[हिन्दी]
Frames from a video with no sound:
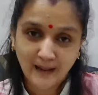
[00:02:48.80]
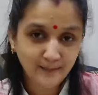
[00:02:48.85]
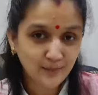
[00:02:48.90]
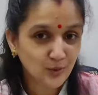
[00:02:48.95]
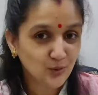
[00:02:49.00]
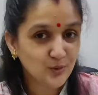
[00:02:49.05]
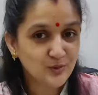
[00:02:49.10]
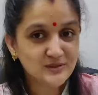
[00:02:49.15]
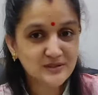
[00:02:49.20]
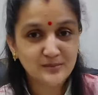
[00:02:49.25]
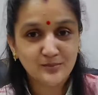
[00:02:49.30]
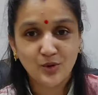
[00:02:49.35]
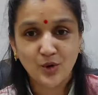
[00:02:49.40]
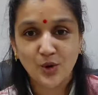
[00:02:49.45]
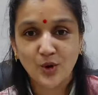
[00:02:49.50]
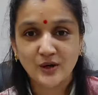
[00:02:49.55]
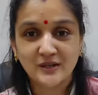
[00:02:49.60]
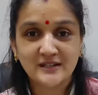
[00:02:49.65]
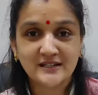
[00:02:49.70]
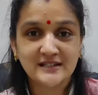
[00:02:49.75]
आप लोगों से
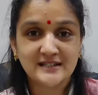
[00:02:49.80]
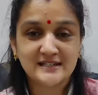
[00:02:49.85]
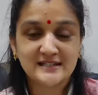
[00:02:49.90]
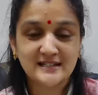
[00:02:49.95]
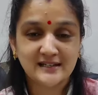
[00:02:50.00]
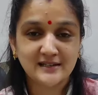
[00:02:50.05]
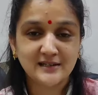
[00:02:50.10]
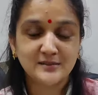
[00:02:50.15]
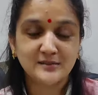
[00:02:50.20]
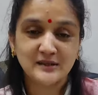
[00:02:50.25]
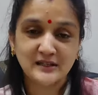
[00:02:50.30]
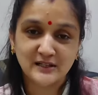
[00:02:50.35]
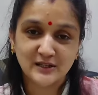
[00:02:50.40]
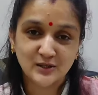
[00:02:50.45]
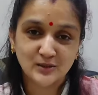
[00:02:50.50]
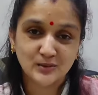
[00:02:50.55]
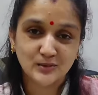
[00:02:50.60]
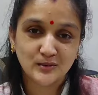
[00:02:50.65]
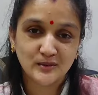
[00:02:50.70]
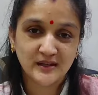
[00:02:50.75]
बहुत ही जल्द
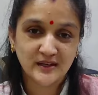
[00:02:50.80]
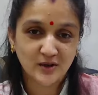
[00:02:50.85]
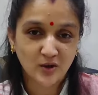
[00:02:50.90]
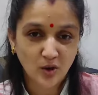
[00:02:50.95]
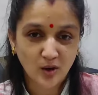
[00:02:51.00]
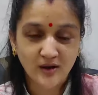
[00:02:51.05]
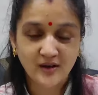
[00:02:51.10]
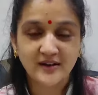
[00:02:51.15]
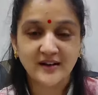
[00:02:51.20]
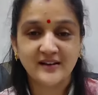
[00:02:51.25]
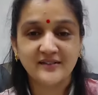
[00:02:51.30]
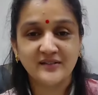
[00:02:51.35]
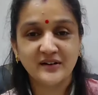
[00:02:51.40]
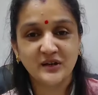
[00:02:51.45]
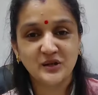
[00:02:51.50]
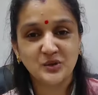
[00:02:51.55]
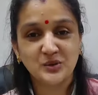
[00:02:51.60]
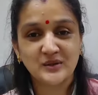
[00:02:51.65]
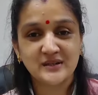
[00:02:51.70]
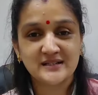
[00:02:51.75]
मिलती हूँ एक और नए
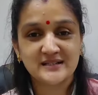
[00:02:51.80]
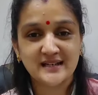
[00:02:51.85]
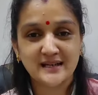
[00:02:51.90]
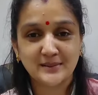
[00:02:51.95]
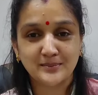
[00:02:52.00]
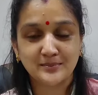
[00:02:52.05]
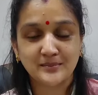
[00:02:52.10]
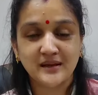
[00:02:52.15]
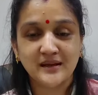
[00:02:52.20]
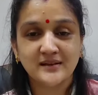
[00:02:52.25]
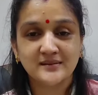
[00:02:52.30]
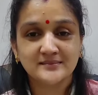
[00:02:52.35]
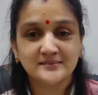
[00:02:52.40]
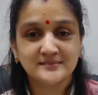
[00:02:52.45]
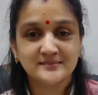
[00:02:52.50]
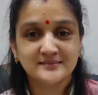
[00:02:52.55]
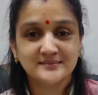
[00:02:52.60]
वीडियो के साथ में